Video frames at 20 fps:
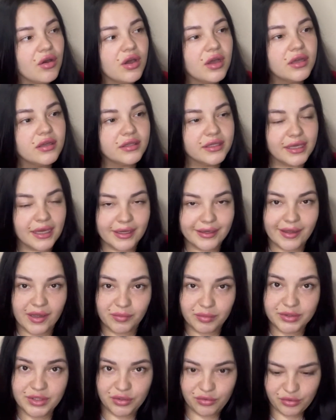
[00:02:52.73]
я как
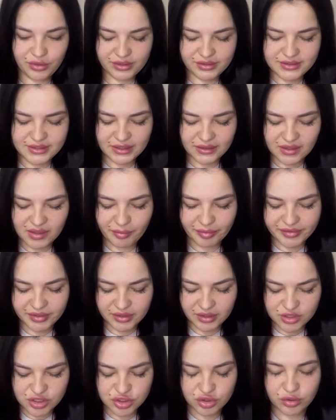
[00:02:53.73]
бы такое делала,
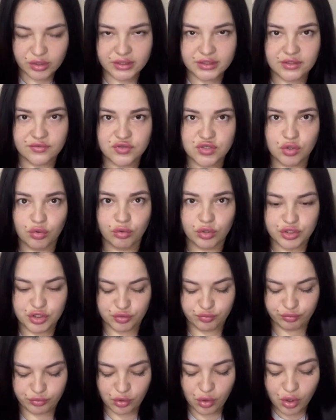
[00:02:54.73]
поняла, что это все
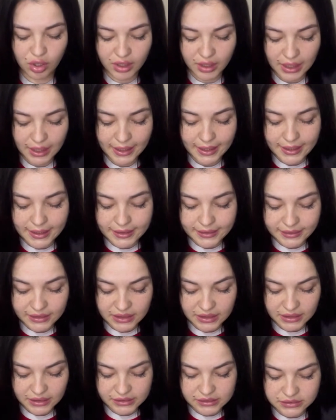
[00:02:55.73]
очень плохо,
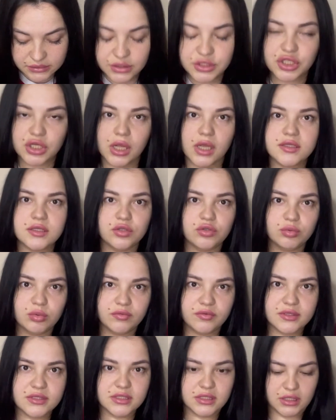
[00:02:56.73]
и начала
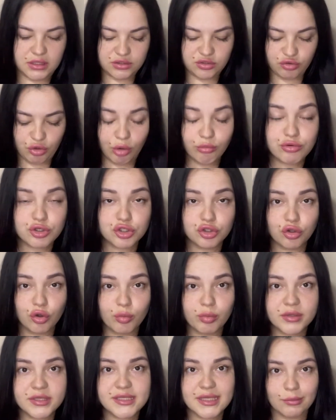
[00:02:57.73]
задумываться о том,
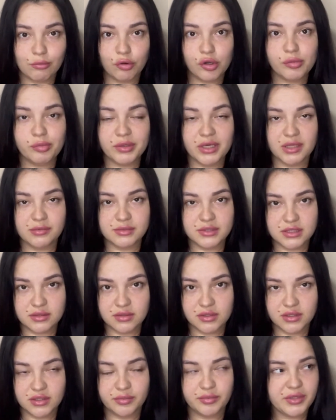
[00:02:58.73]
чтобы самой
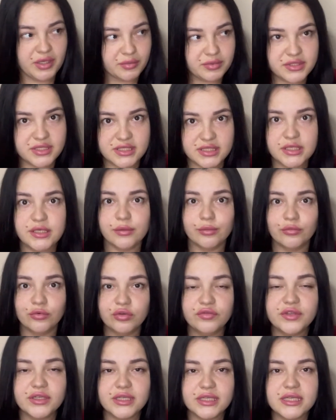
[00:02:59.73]
э, приобрести
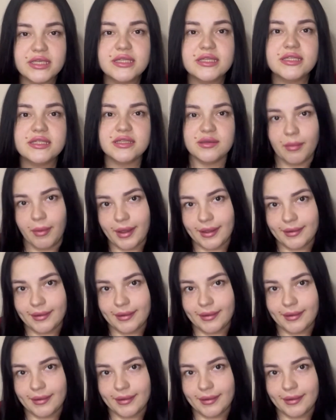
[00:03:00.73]
ремувер и снимать,